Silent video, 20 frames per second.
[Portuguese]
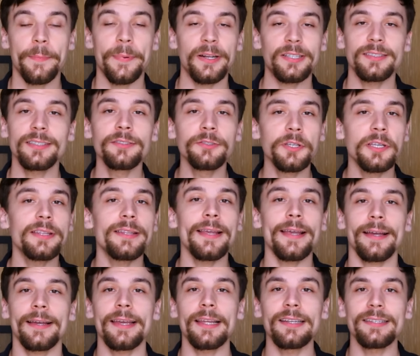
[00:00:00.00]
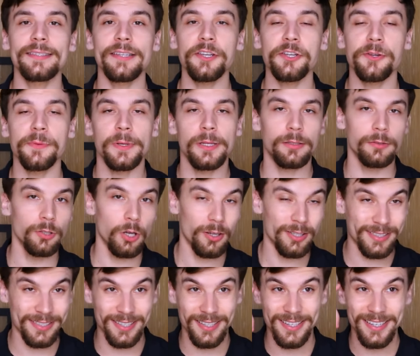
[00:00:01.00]
É preciso que tenha aquele sentimento,
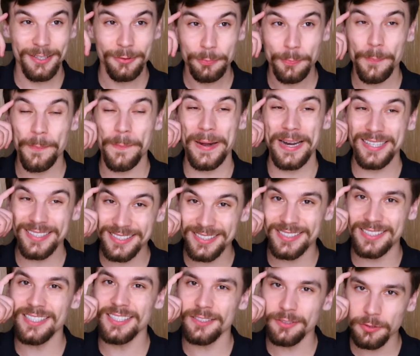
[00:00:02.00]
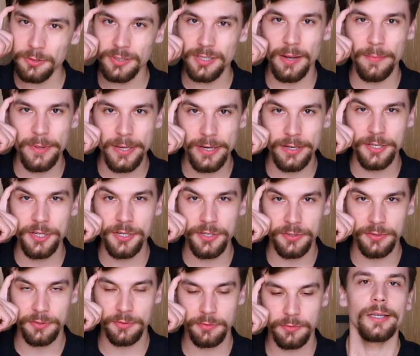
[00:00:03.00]
nossa, eu preciso saber
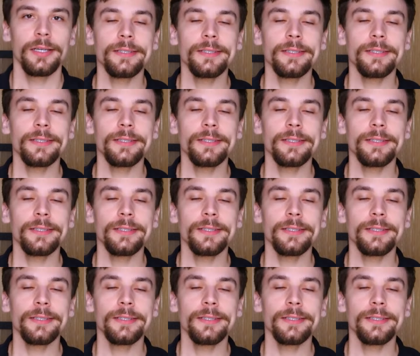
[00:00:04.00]
disso.